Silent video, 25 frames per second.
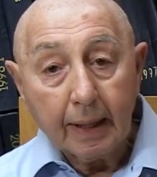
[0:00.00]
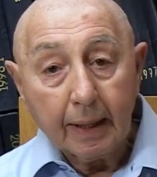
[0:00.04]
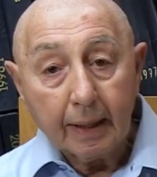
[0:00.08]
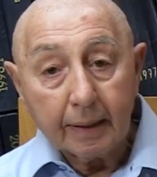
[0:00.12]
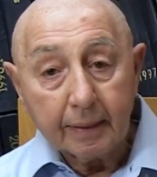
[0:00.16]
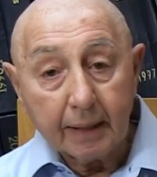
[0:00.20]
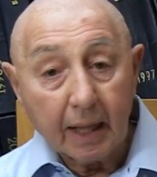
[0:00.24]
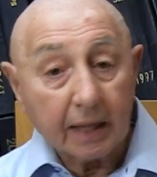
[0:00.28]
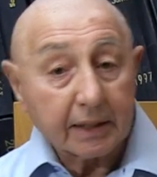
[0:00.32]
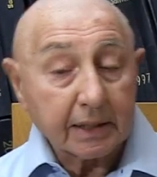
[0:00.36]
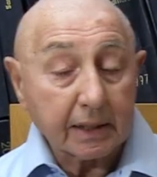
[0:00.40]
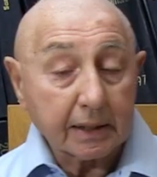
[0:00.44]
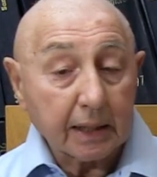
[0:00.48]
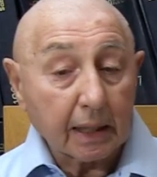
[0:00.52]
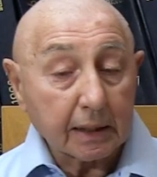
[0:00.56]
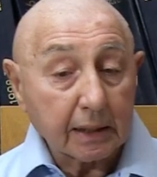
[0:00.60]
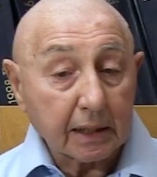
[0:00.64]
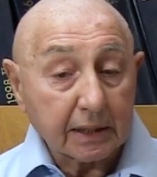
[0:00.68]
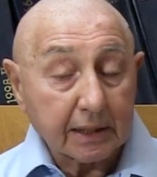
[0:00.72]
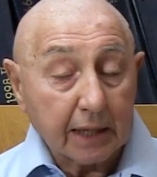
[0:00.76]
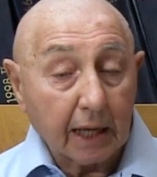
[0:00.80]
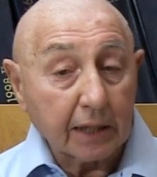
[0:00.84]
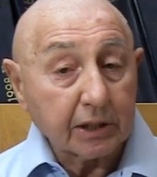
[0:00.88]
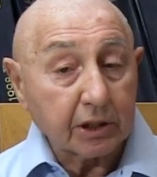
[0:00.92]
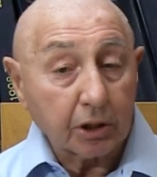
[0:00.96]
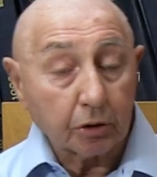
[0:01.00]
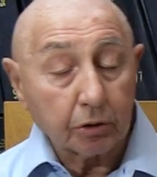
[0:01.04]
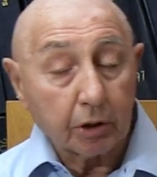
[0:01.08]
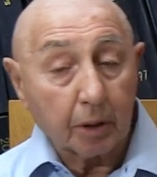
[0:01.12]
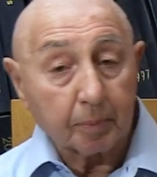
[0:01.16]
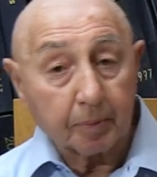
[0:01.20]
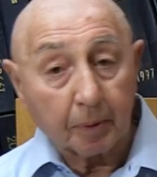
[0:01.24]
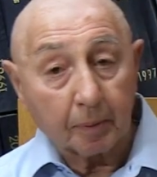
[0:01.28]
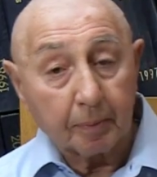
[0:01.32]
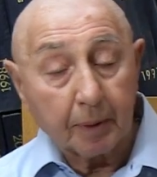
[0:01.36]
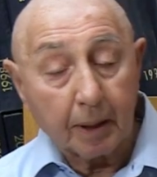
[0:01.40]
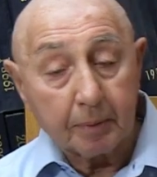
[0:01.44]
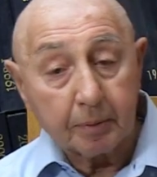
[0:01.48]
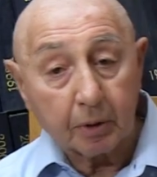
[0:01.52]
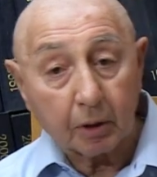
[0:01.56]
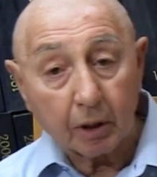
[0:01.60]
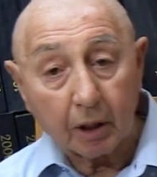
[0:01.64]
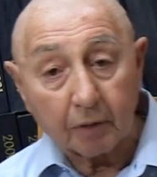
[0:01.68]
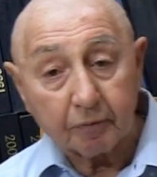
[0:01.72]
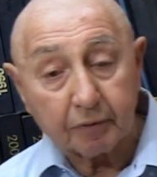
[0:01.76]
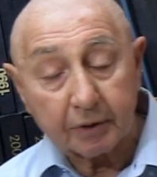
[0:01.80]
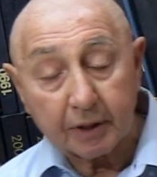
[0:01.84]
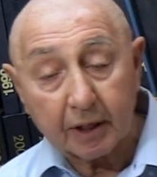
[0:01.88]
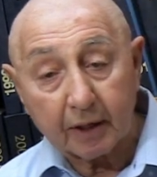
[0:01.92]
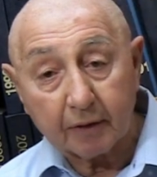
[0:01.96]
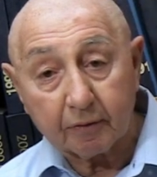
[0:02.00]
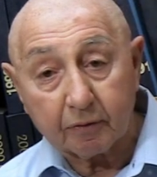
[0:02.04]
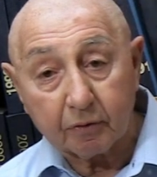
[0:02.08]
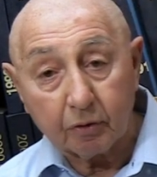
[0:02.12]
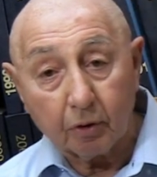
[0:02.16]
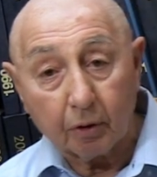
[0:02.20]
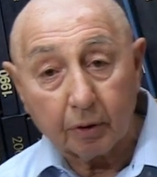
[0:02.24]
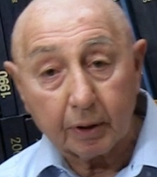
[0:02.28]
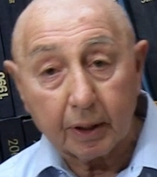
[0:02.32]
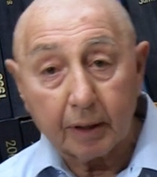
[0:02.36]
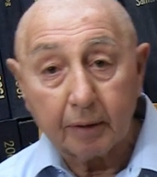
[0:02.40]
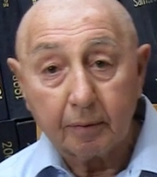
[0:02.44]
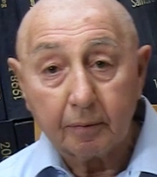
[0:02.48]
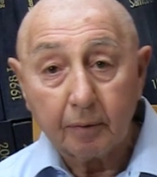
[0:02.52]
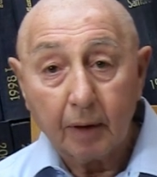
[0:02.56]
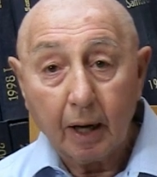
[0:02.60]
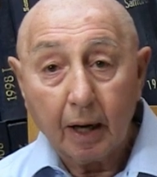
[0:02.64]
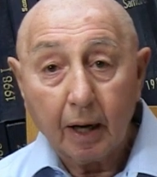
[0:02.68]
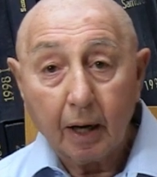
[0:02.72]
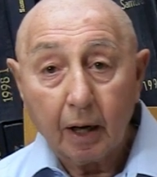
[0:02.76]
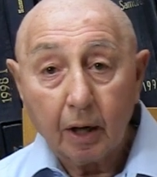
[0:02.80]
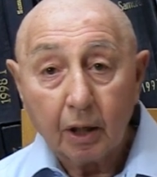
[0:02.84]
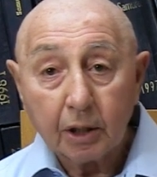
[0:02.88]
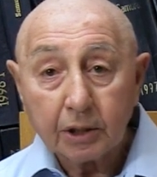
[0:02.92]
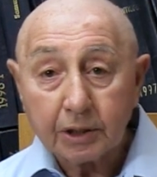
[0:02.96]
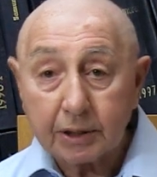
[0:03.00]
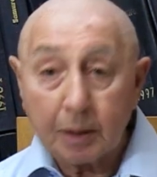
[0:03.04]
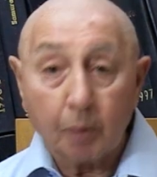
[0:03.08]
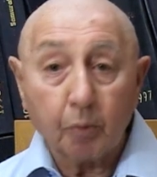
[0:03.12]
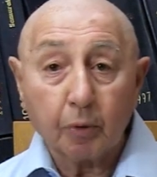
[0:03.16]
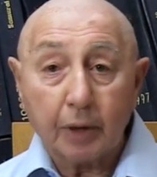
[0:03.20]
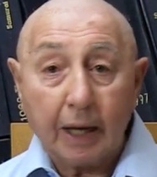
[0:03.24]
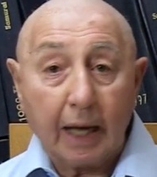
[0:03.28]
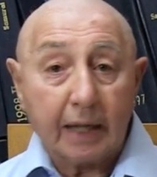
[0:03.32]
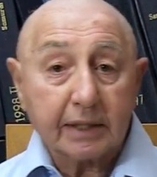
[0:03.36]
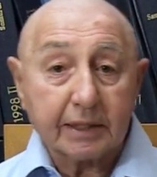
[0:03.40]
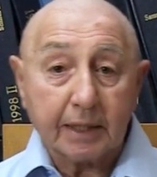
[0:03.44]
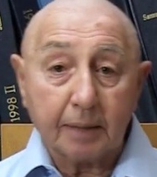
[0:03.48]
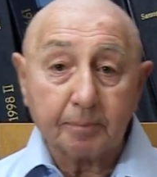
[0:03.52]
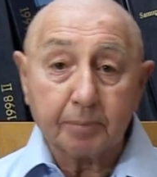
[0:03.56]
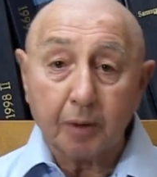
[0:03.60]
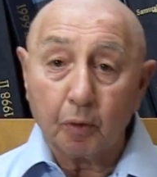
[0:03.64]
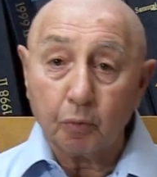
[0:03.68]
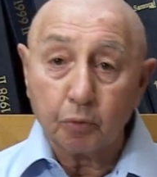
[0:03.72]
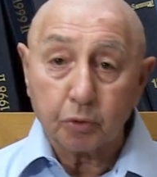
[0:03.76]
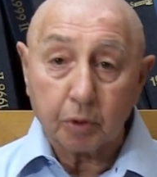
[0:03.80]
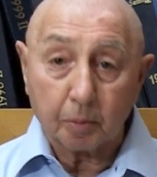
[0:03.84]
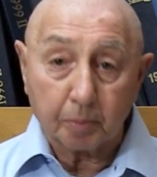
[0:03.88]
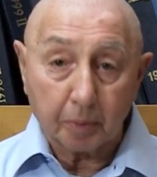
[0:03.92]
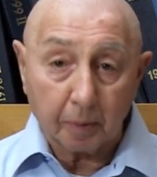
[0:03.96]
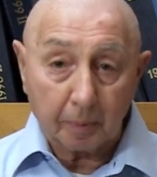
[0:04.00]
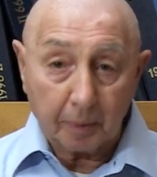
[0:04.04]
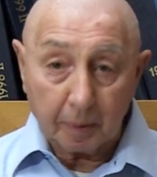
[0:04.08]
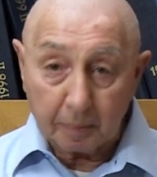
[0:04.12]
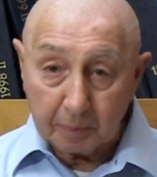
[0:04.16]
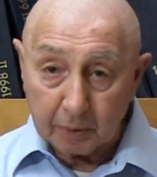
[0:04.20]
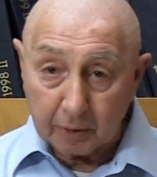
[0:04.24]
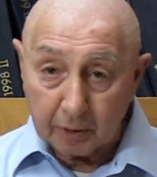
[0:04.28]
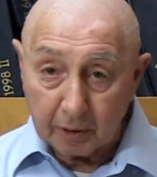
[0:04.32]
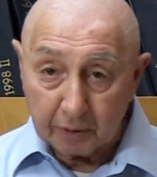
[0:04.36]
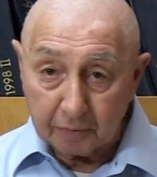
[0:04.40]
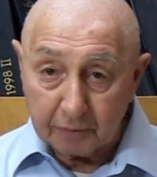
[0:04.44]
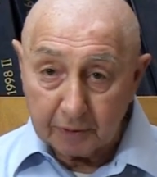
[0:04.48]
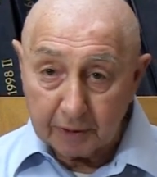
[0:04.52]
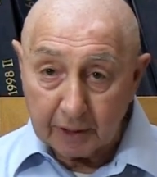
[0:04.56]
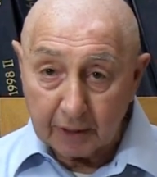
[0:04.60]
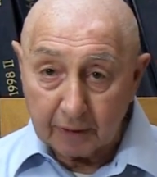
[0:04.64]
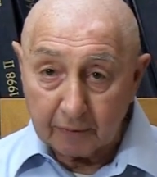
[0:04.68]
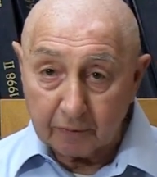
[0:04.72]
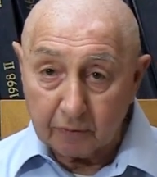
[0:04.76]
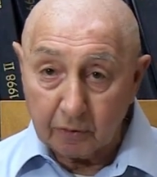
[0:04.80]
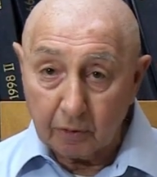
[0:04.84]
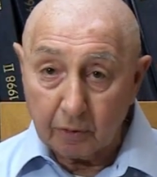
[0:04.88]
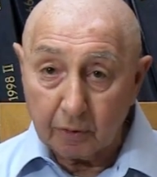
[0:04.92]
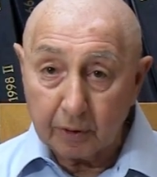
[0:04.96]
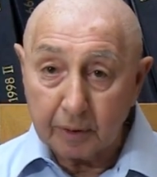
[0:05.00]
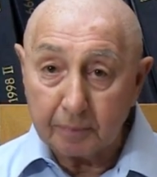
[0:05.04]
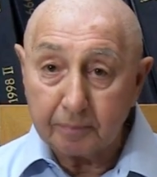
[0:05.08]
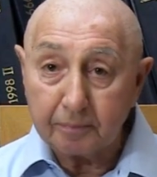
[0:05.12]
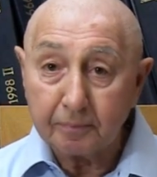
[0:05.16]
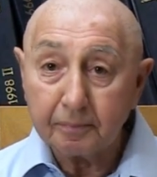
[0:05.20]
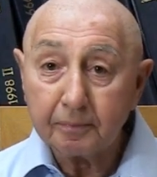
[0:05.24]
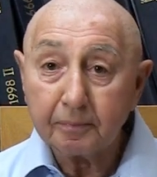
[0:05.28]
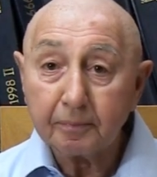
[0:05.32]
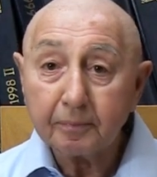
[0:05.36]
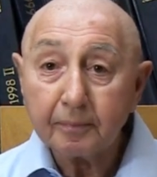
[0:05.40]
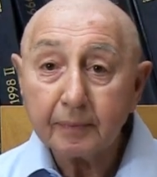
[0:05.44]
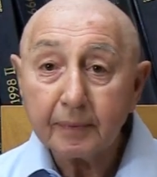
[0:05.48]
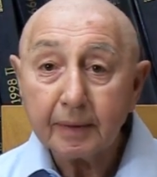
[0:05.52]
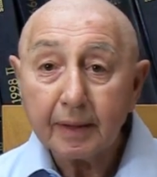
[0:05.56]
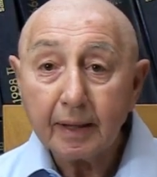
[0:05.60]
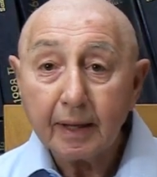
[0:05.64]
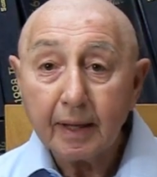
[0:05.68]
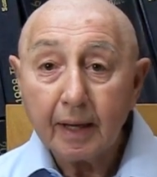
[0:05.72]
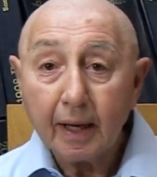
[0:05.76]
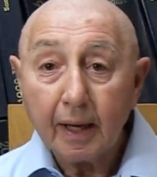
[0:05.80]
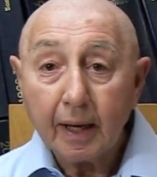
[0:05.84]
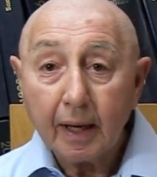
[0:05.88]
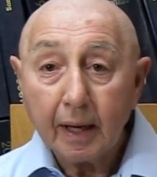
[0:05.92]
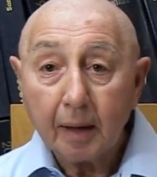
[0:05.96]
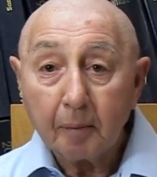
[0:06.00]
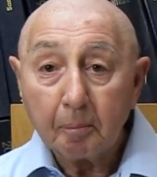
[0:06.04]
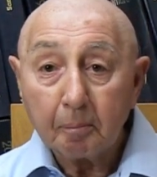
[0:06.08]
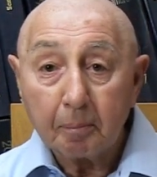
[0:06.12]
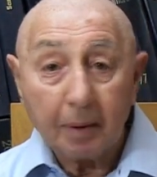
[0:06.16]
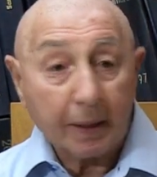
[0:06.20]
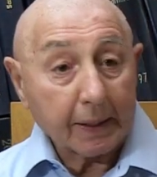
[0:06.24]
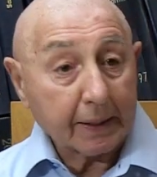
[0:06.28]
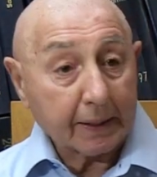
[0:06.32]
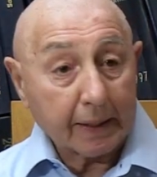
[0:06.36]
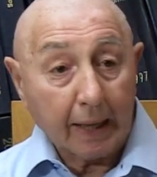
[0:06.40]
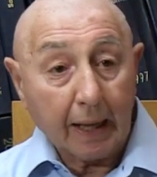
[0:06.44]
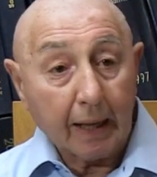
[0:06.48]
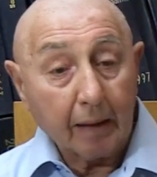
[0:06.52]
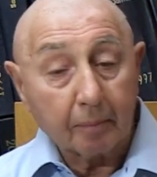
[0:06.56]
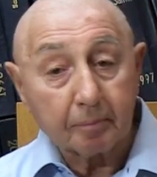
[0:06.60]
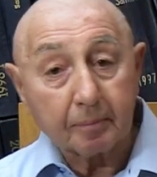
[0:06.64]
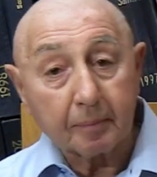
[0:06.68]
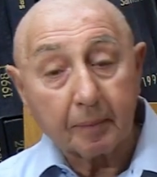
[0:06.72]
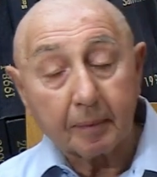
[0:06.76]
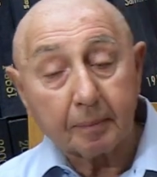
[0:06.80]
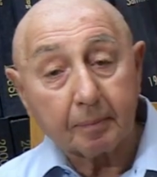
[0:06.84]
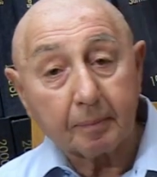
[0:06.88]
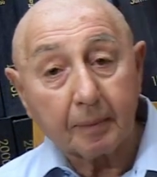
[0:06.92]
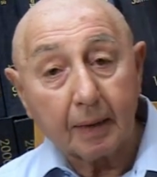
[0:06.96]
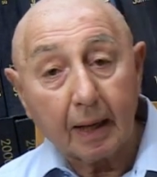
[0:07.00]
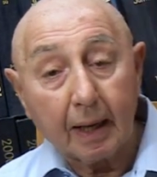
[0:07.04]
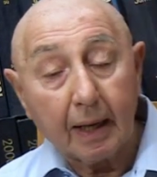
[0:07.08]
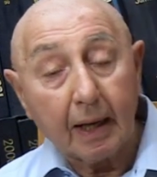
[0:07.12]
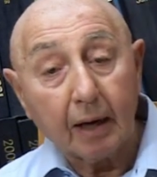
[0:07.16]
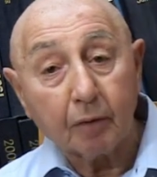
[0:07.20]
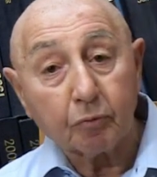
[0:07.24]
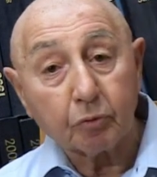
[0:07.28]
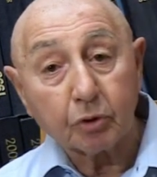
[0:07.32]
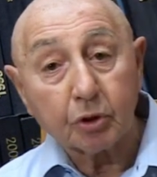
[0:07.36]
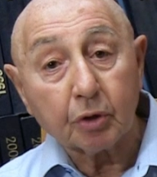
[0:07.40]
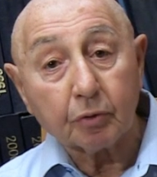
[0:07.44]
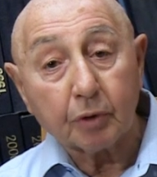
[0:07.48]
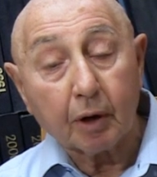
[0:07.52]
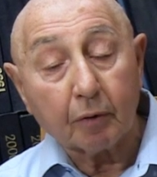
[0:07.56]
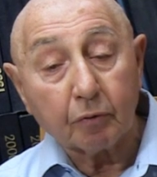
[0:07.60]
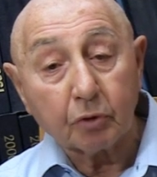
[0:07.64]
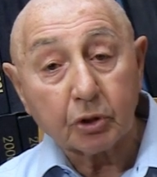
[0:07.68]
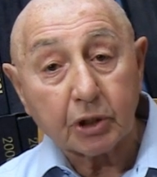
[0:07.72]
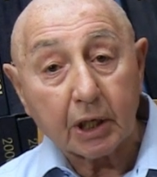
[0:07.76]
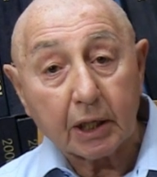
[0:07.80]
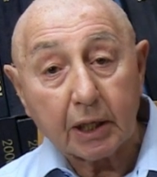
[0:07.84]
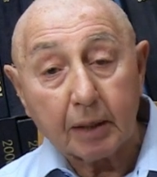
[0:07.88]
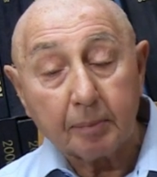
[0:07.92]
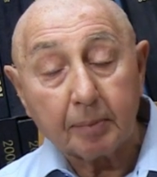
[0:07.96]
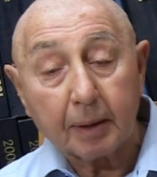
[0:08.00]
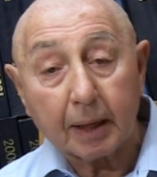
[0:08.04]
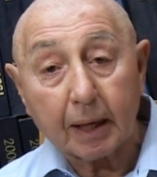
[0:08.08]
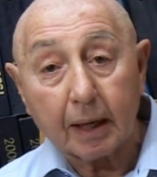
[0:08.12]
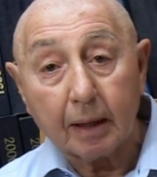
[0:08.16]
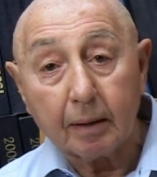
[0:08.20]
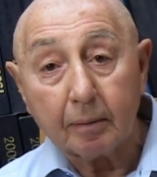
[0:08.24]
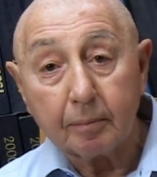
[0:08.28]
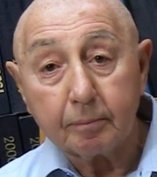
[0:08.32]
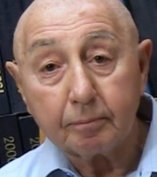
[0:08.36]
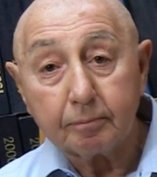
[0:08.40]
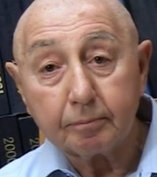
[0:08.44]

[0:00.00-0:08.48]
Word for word: Nel 76 c'erano dei problemi con la federazione. Samurai ha sempre avuto problemi con le federazioni, perché era una voce libera,